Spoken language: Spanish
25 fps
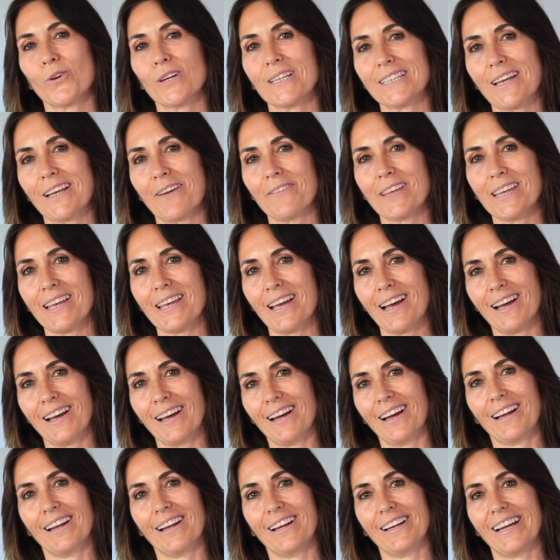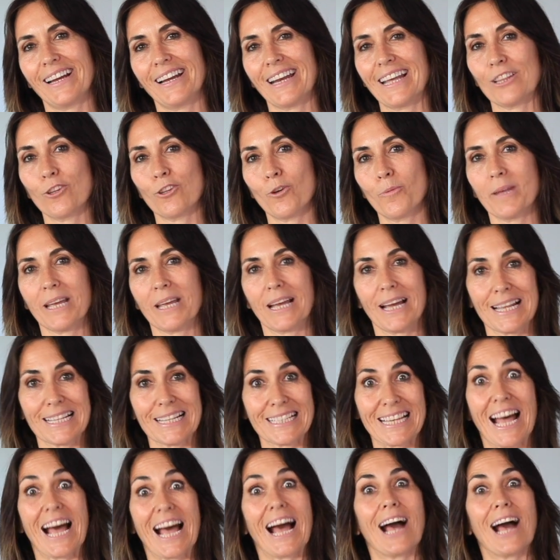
esa vía anatómica, esa